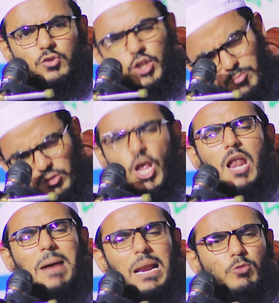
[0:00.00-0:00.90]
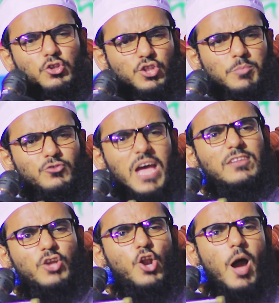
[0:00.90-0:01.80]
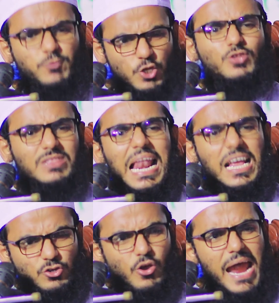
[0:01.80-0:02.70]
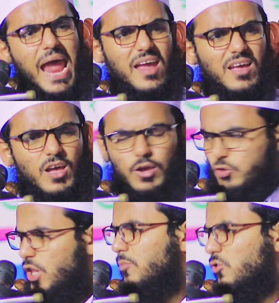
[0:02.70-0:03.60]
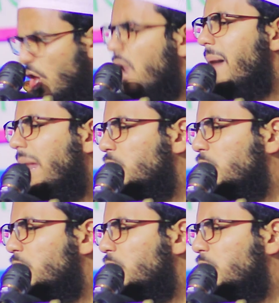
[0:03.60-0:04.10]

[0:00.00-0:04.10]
যদি মুসলমান মূর্তি পূজার জন্য অপশন তালাশ করে যদি মুসলমান